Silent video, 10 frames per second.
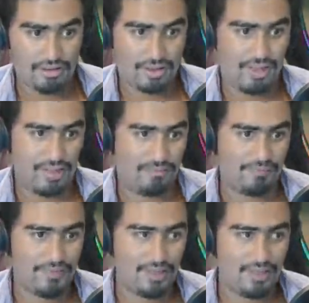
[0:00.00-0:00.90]
sale
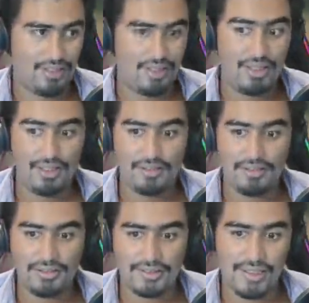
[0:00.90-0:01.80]

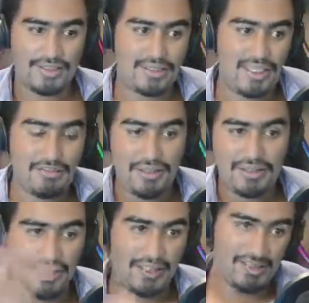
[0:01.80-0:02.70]
entonces así
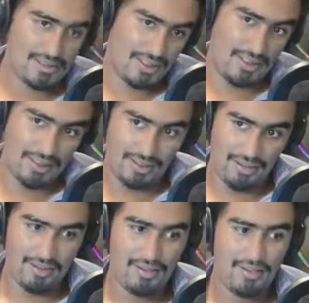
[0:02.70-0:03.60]
evitas que,
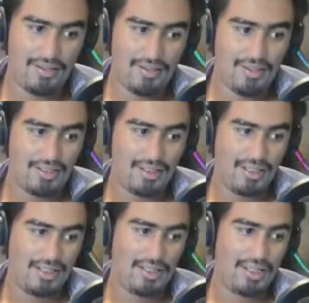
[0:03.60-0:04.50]

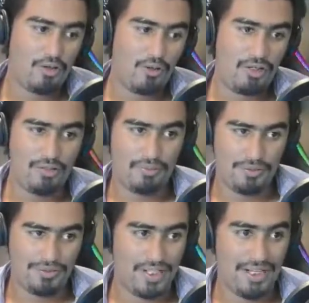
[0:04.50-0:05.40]
aquí en el juego
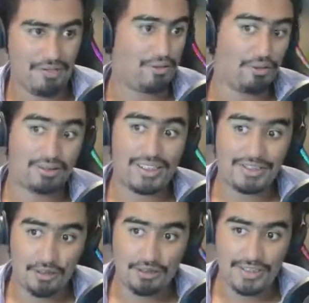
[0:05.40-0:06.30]
pues salgan
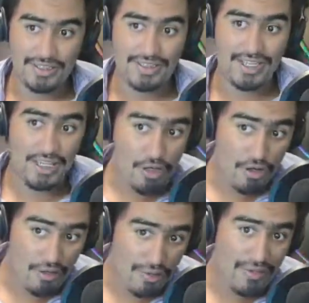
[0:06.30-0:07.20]
otras cosas que
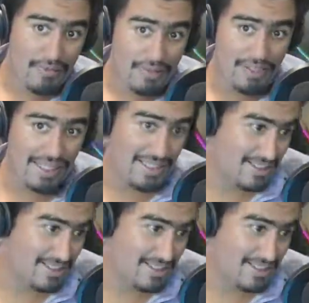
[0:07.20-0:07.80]
no deberían